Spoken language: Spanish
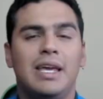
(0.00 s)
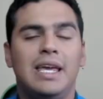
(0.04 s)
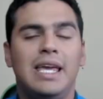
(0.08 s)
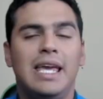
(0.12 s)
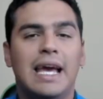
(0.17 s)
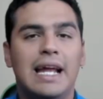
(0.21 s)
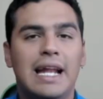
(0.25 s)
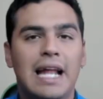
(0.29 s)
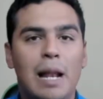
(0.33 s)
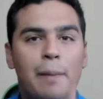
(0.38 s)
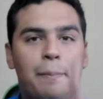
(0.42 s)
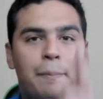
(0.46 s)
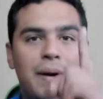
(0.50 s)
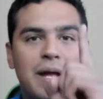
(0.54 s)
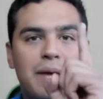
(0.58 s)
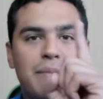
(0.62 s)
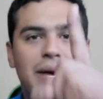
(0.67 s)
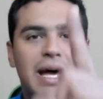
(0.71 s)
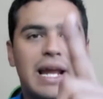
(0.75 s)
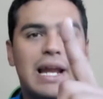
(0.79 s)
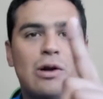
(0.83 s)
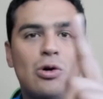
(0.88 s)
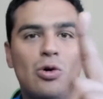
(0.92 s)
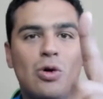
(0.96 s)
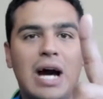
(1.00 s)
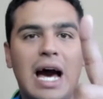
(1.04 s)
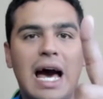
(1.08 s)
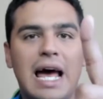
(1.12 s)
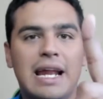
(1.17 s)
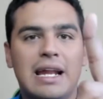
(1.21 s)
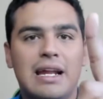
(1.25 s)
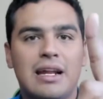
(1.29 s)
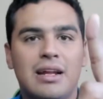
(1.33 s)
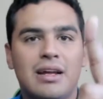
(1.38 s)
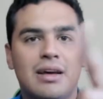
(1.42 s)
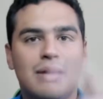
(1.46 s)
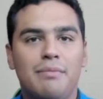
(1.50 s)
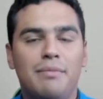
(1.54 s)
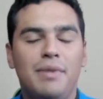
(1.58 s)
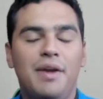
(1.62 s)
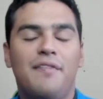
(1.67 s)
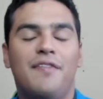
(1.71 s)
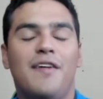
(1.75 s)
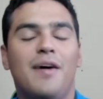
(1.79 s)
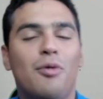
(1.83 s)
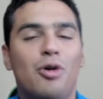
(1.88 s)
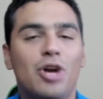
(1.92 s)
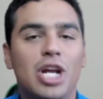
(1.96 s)
Y en el primer lugar,
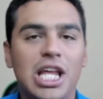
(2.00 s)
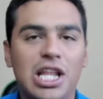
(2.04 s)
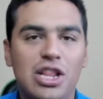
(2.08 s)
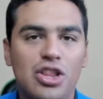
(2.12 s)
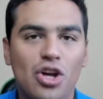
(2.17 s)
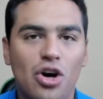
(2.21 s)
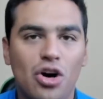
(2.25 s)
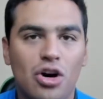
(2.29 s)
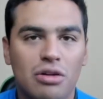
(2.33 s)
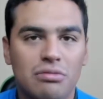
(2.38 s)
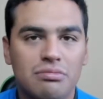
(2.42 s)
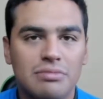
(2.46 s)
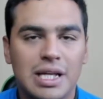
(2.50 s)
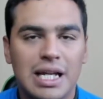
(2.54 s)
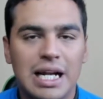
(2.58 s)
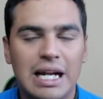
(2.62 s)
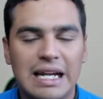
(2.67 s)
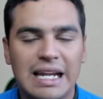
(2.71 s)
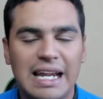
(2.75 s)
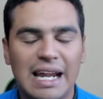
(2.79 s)
mi favorito en el